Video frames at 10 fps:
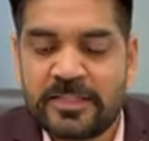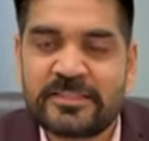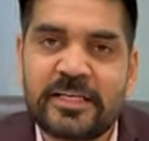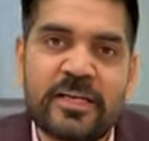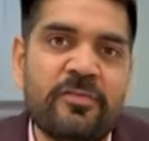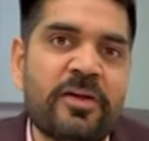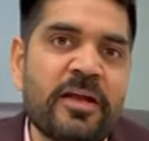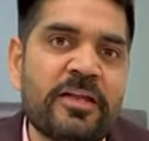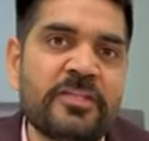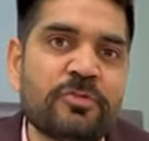
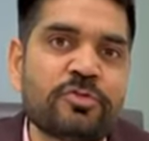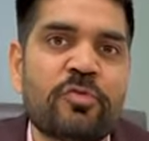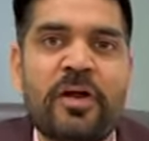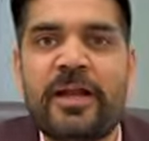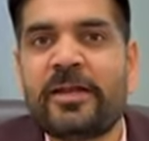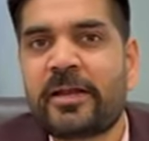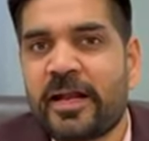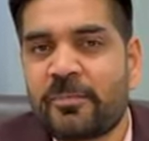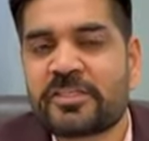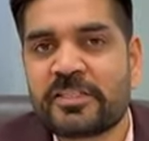सिग्निफिकेंट इश्यूज ऑफ इंडियन
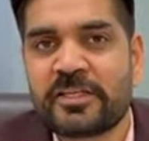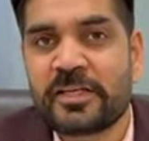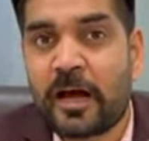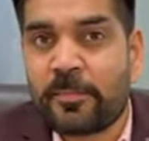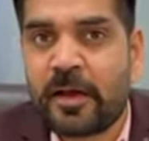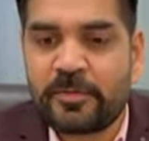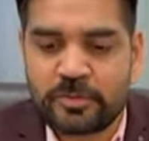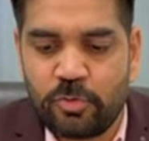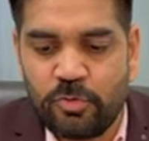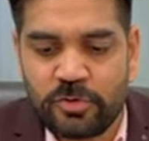एडमिनिस्ट्रेशन यहाँ पे आप
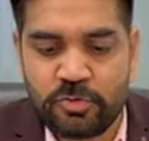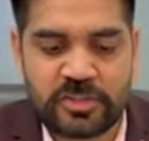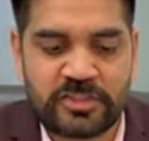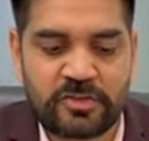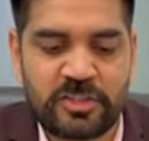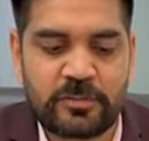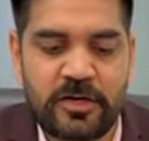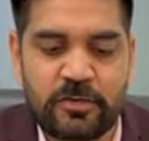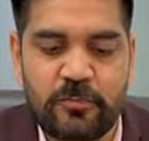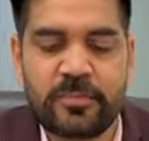इसको यूज कर सकते हो
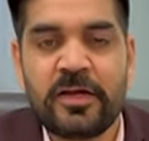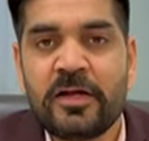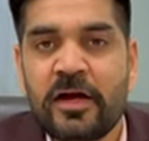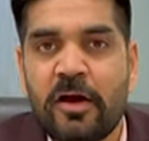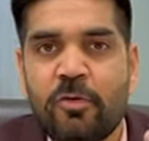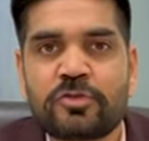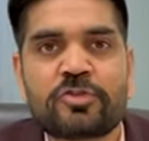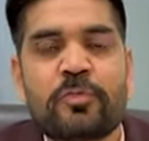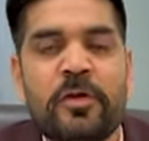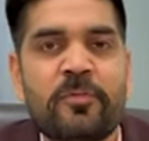जजमेंट को ऑल्सो
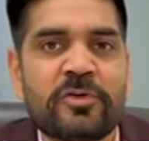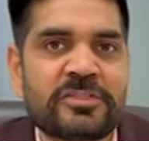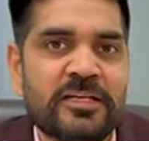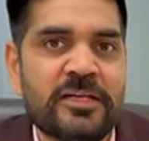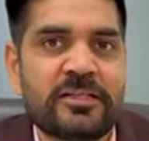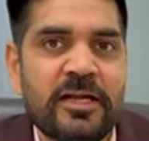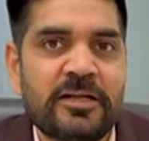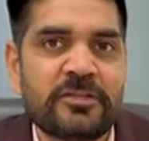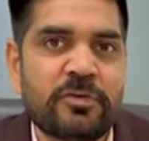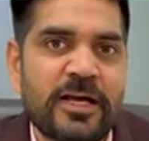सुप्रीम कोर्ट सेटेड दैट
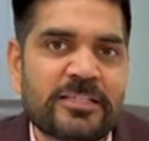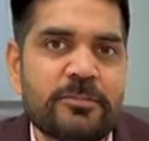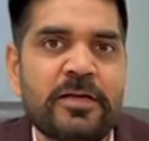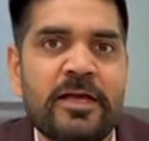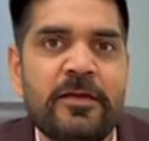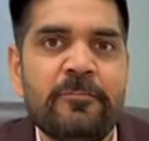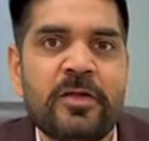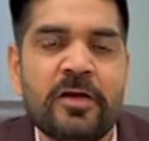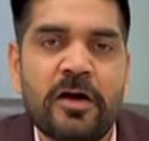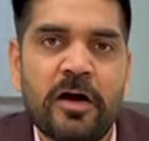की जो एस
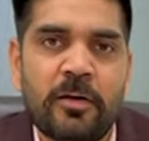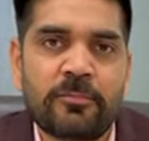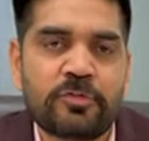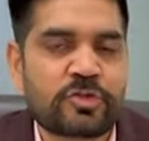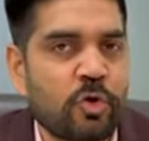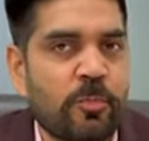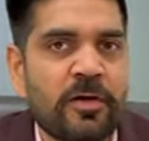आप स्टॉप